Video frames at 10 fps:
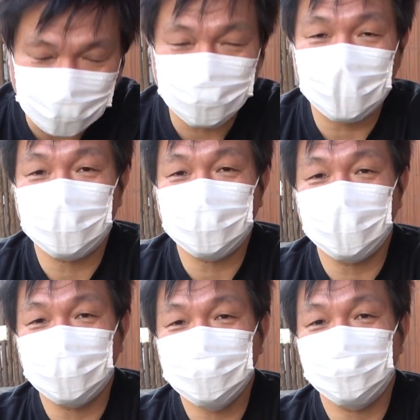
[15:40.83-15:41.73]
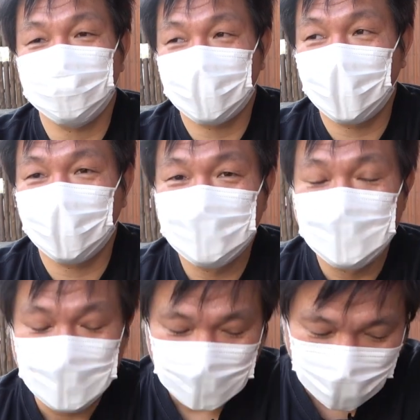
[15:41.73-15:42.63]
た時あったんですけどね
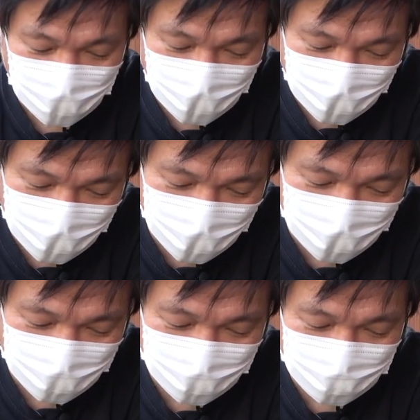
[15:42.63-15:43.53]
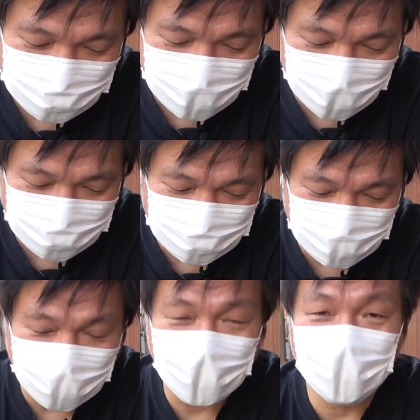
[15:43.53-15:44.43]
これ多分
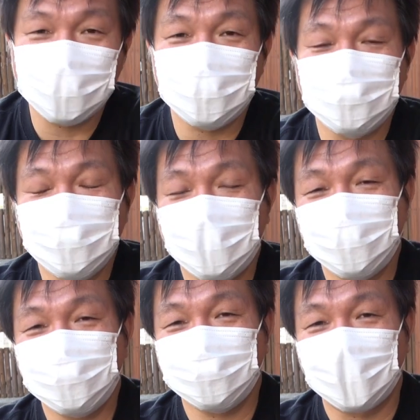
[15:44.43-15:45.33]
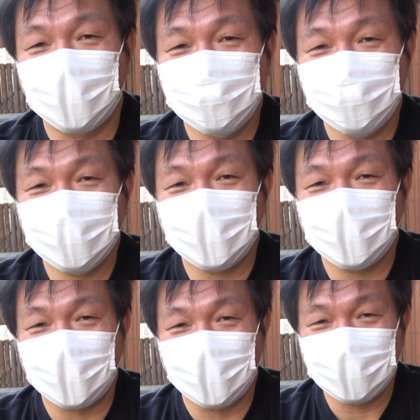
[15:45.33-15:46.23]
海外では守りを誰も持て
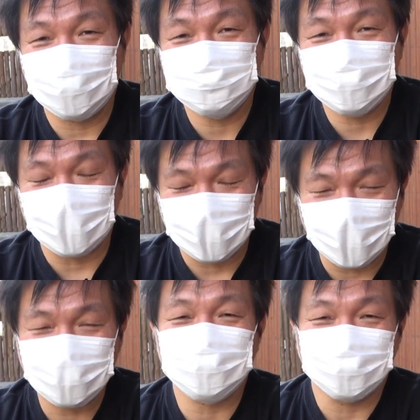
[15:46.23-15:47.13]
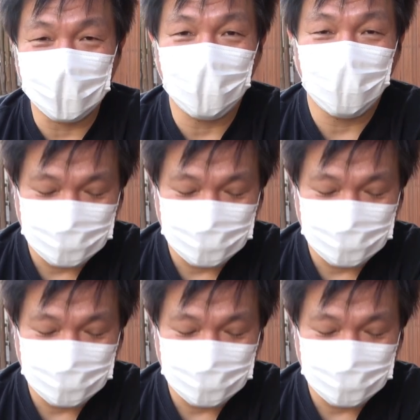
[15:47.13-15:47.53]
ないから役に立たないですよね。